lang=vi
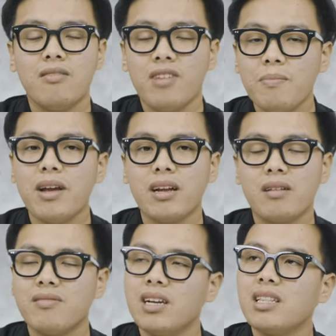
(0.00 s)
Với mình,
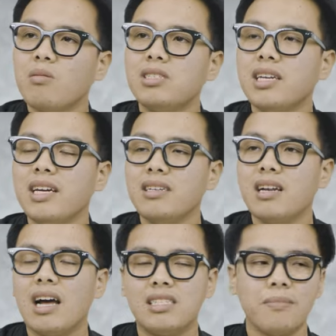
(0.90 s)
với những cái tiêu chí như
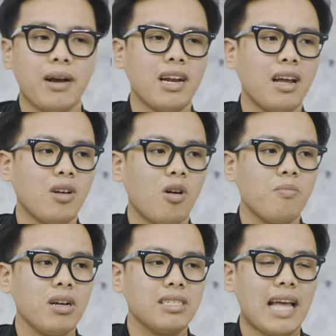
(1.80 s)
là chiếc máy này có
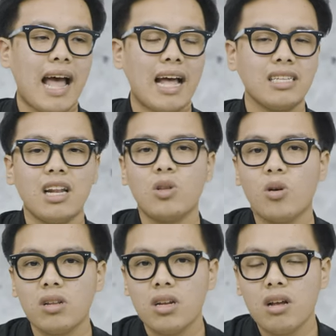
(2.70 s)
mức giá rất là tốt,